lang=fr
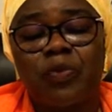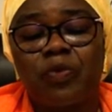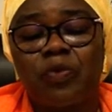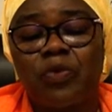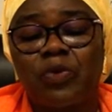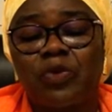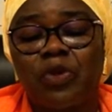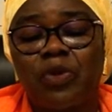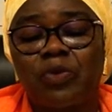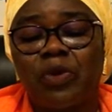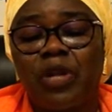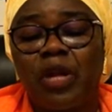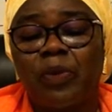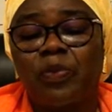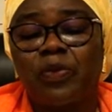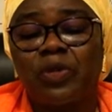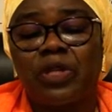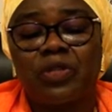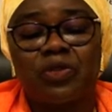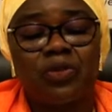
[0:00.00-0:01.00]
promotion de
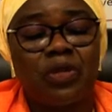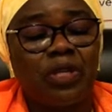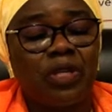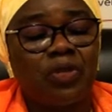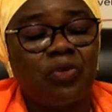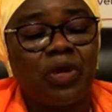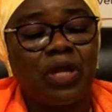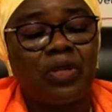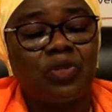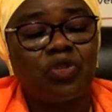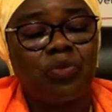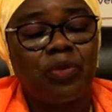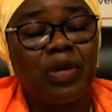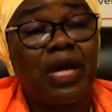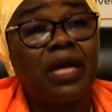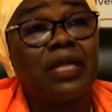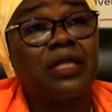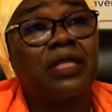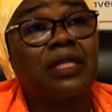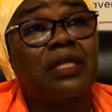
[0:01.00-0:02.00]
la protection des droits
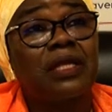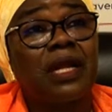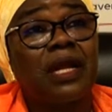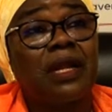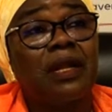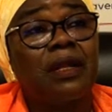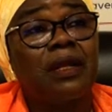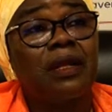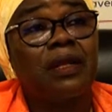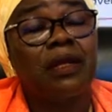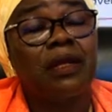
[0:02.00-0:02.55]
humains en général